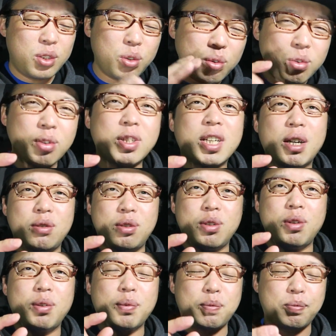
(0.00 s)
ちょっと違うんです
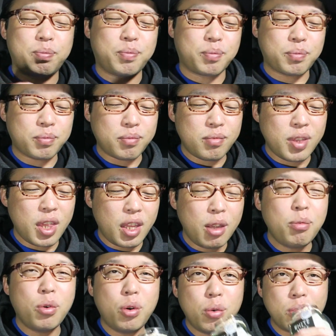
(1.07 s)
よ。
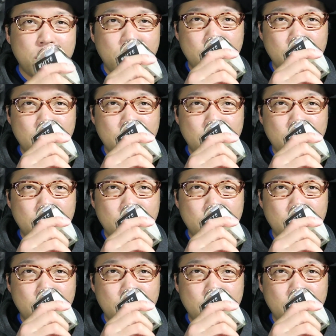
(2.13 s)
でもほ